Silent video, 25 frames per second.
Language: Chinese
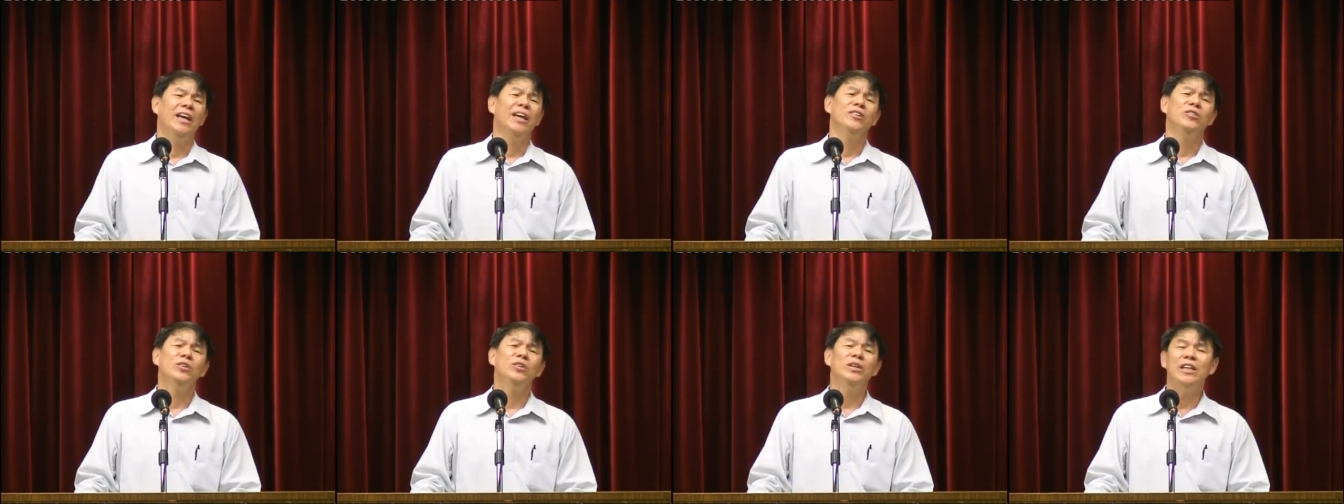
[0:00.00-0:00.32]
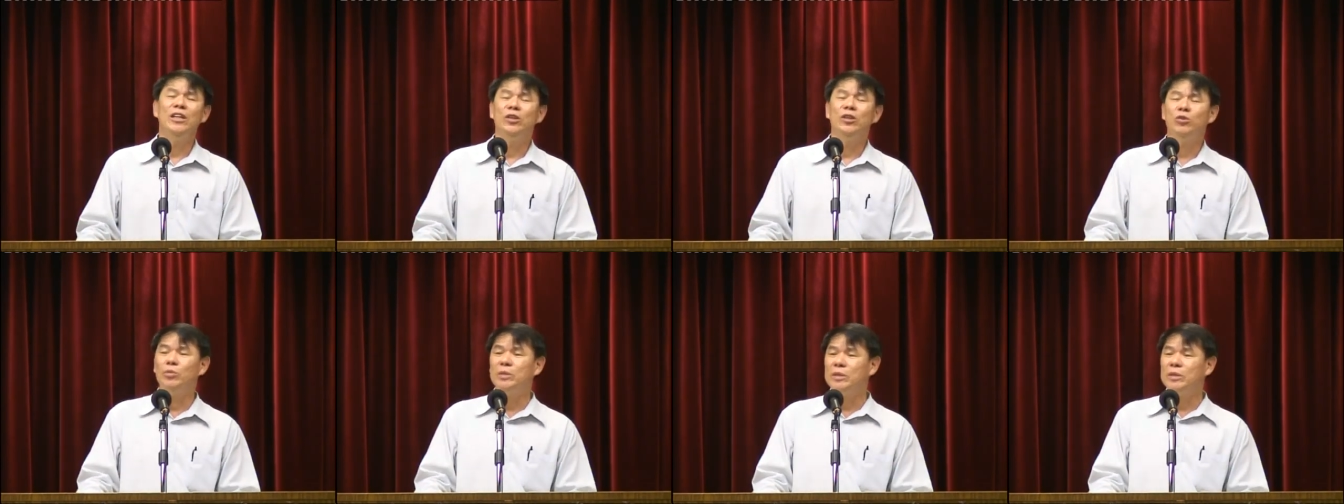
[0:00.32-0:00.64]
所以
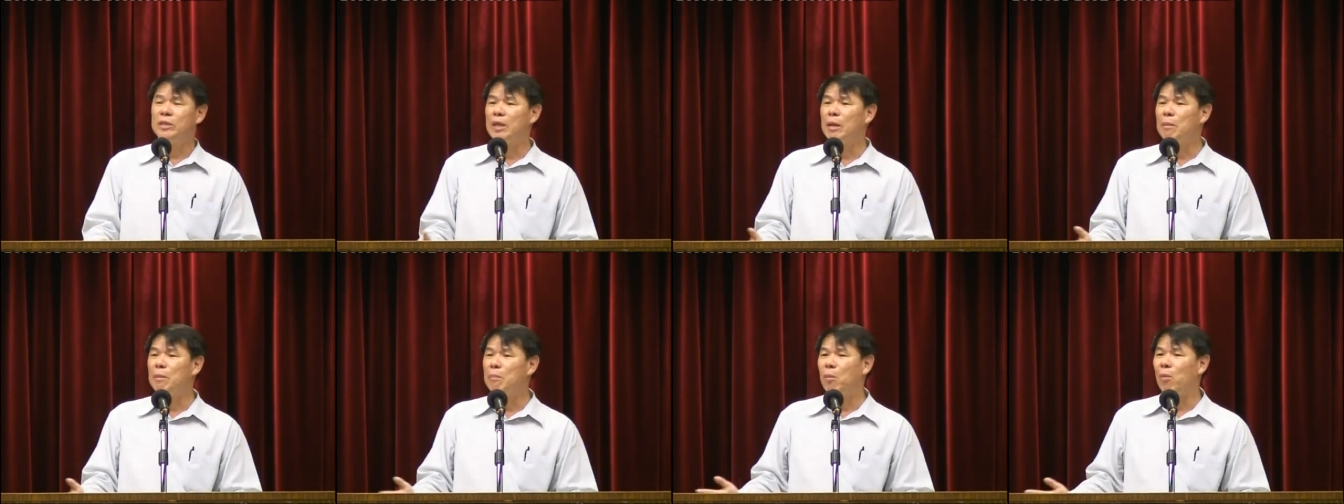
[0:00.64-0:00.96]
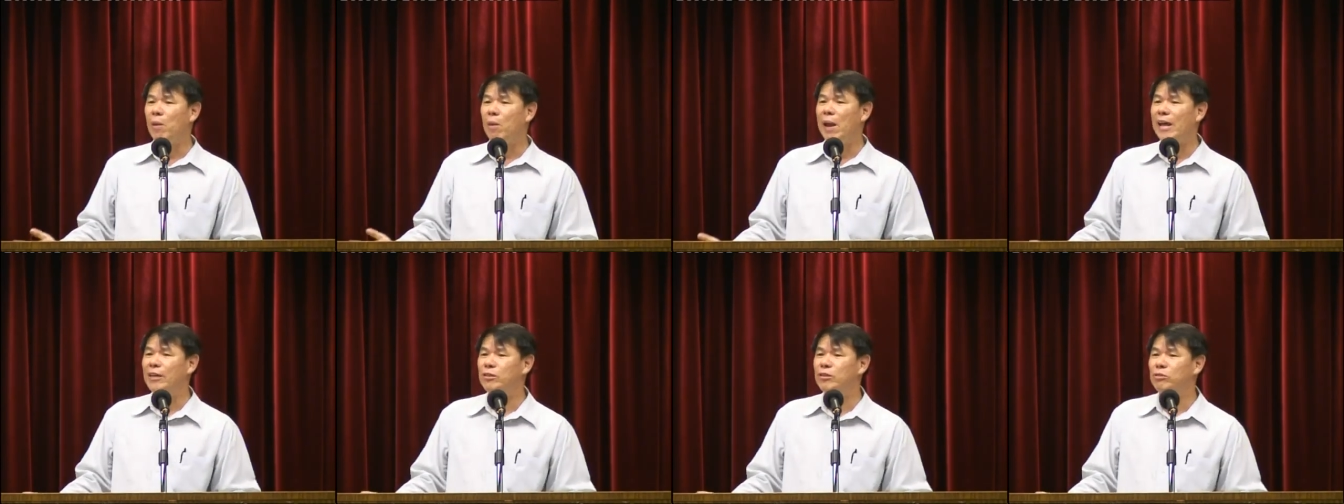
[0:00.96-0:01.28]
你读希
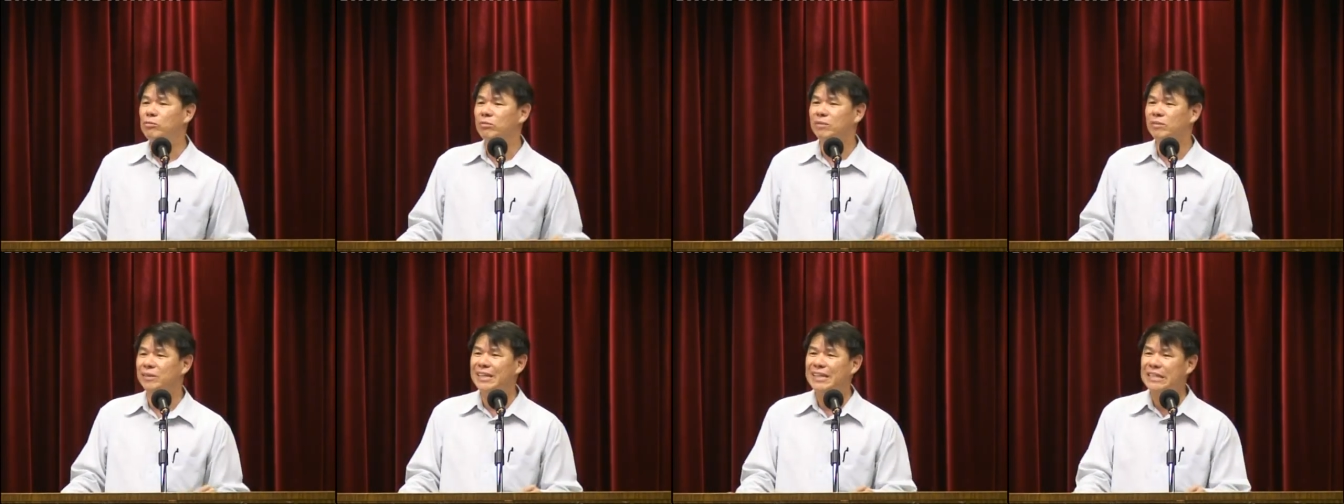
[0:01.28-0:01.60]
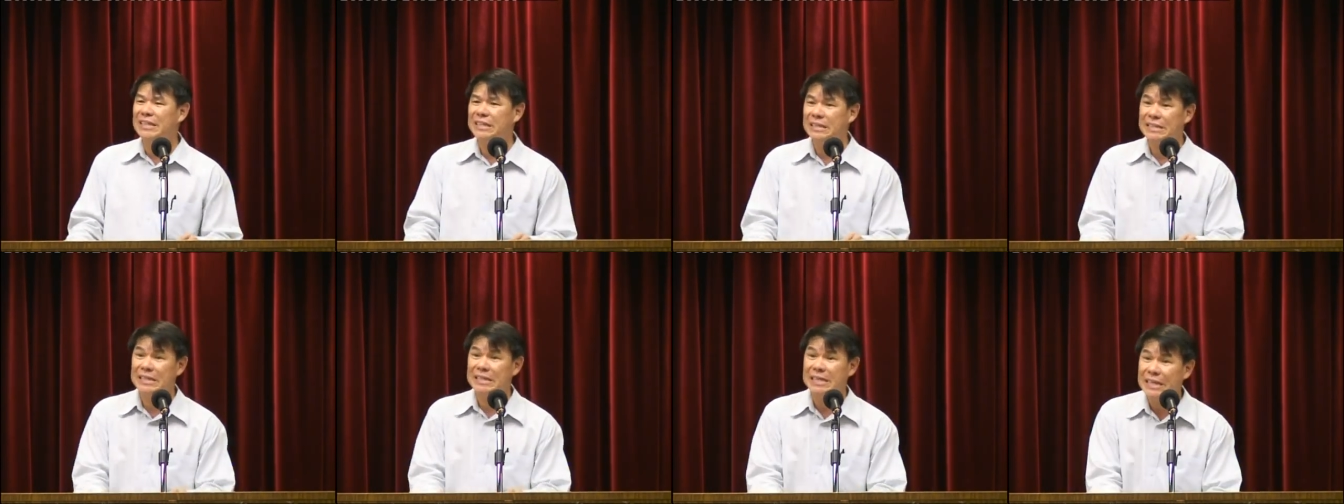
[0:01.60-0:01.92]
伯来书第
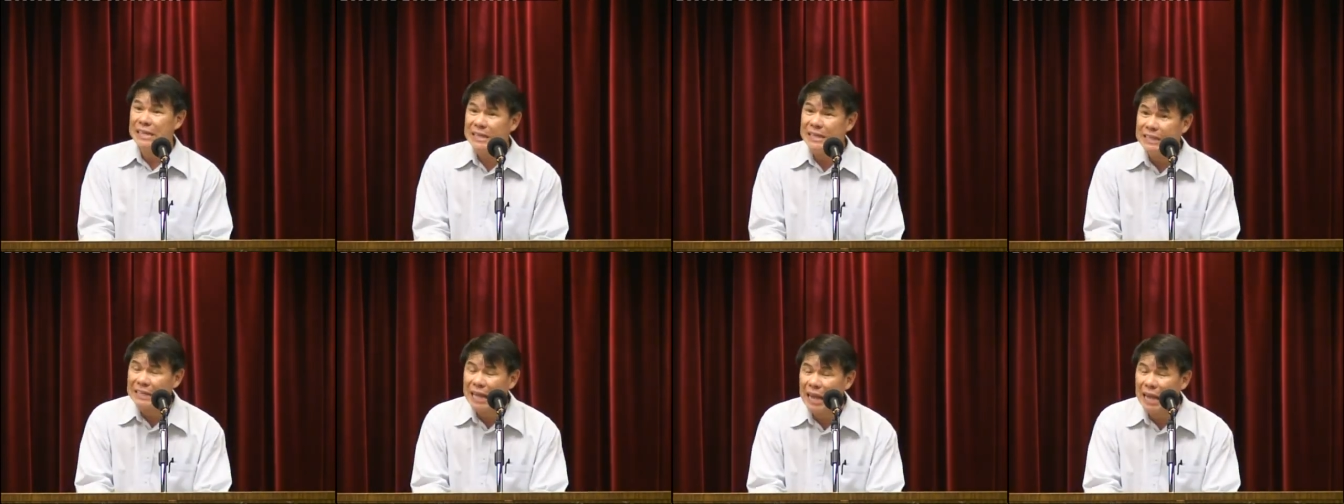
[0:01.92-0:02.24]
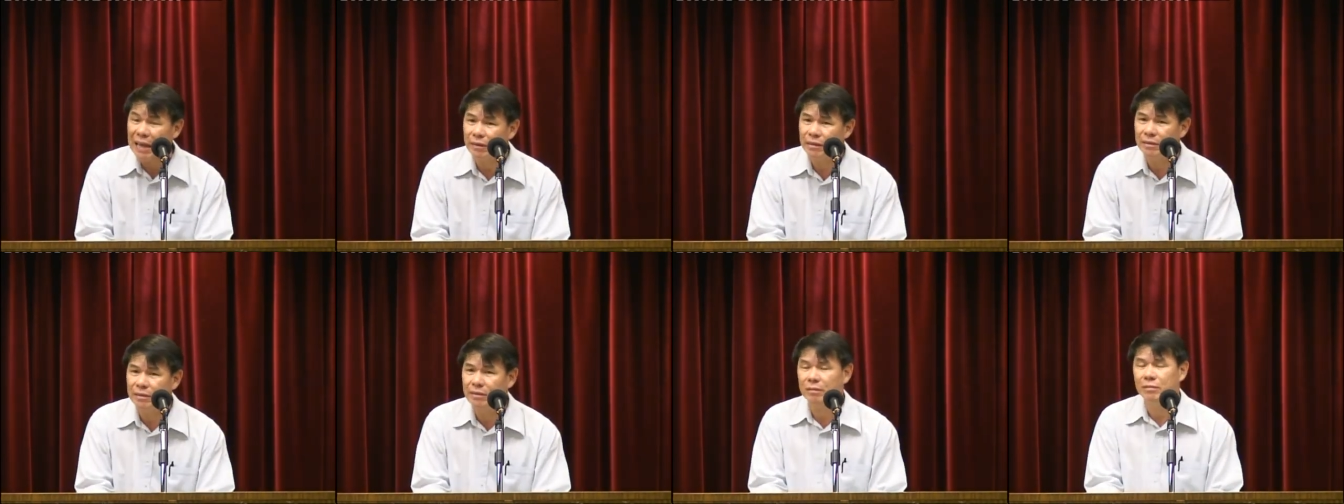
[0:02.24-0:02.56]
十一
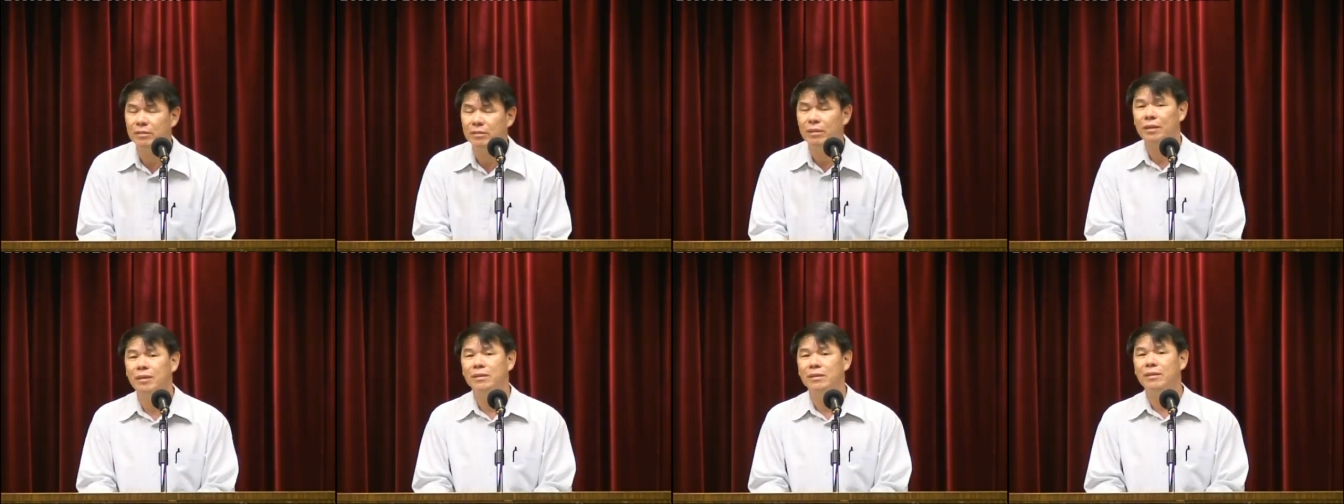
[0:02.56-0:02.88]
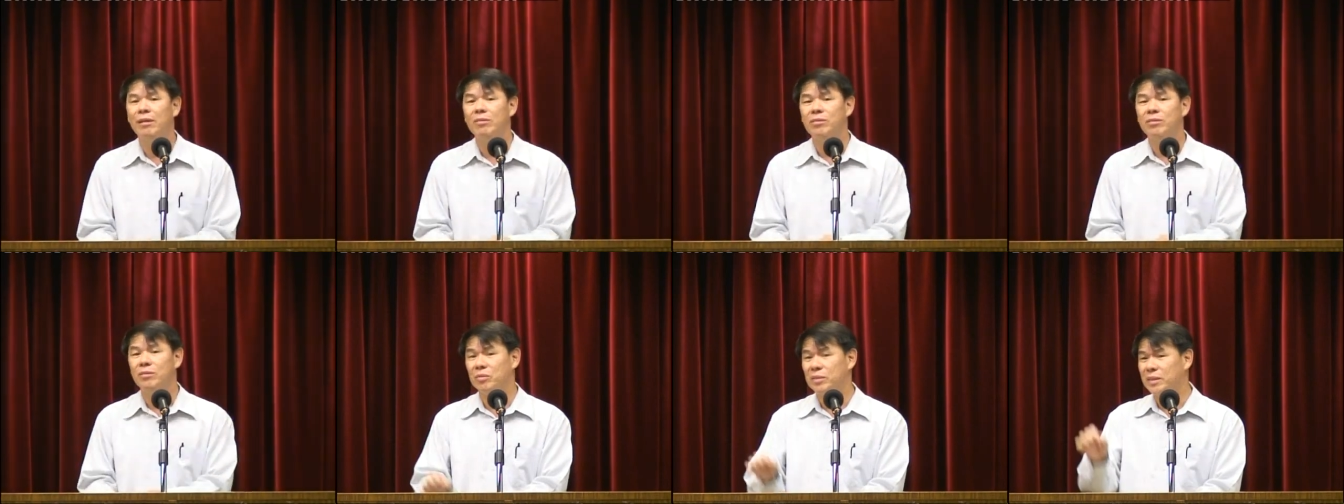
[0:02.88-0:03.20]
章的时候，提
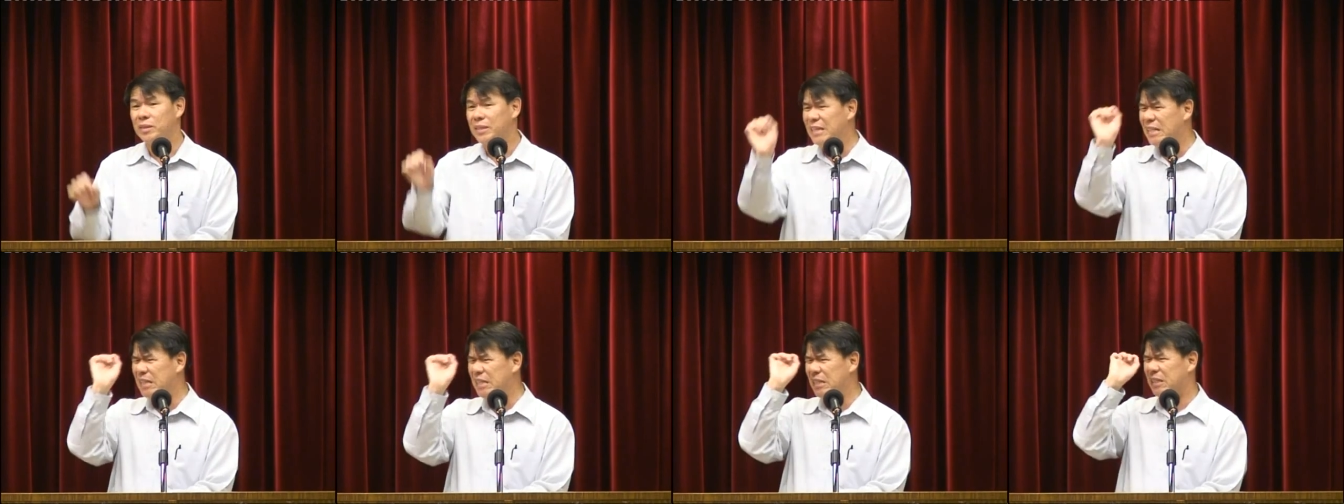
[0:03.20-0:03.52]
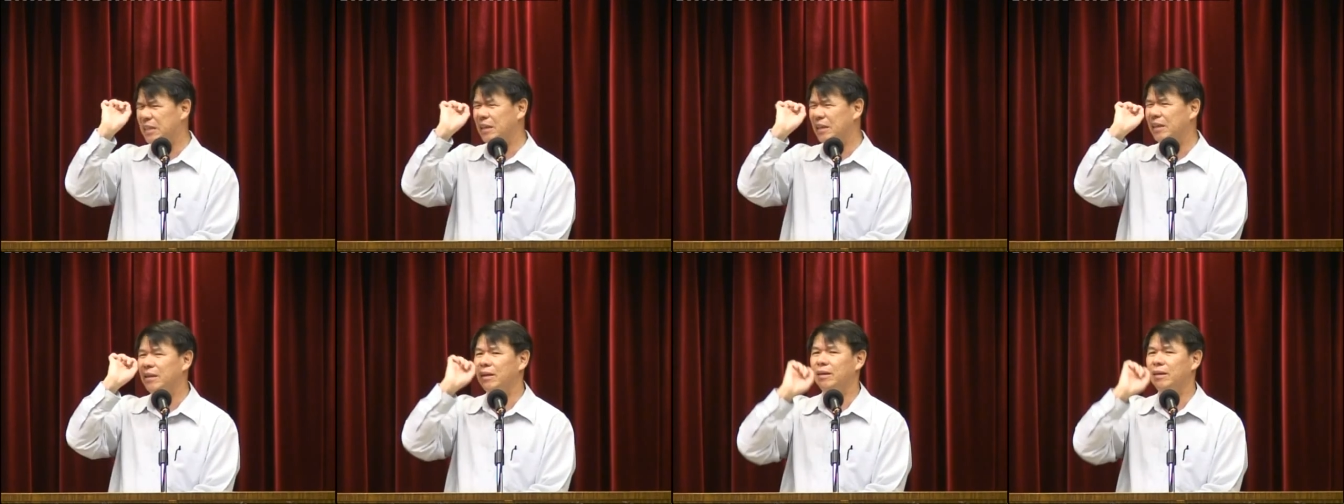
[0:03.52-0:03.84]
到有信
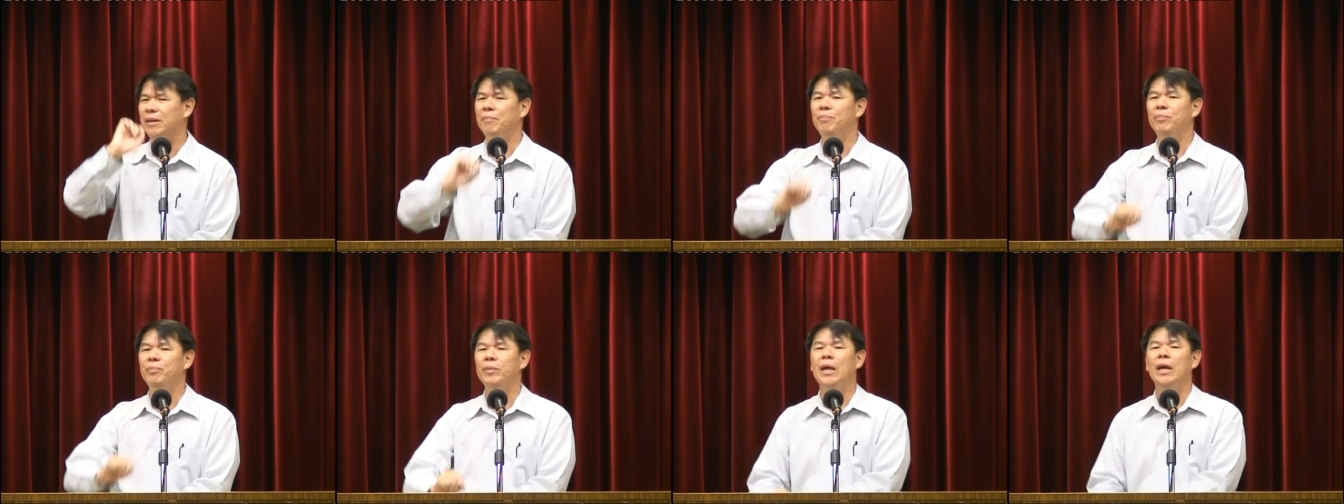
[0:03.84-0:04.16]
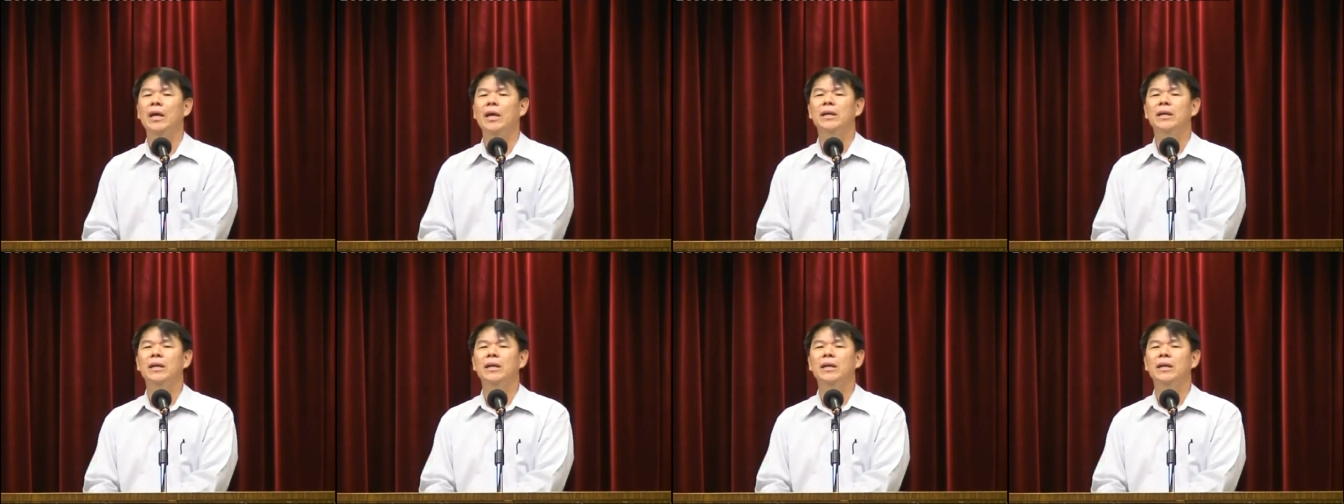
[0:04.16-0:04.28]
心的人，